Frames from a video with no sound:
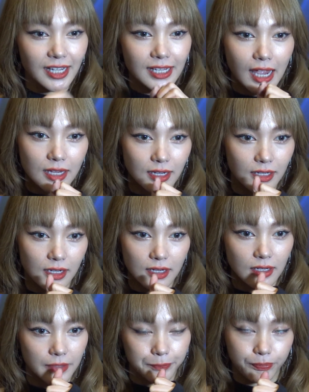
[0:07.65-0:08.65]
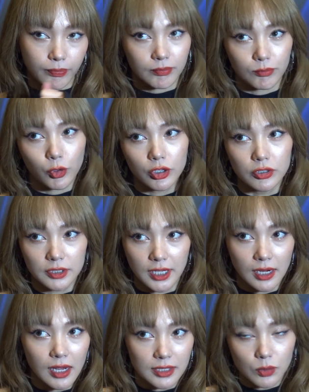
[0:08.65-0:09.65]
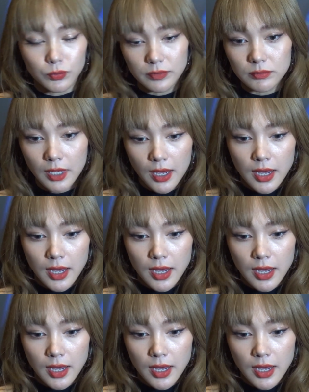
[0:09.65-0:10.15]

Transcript: chỉ nhà chị thì mọi người chỉ là trong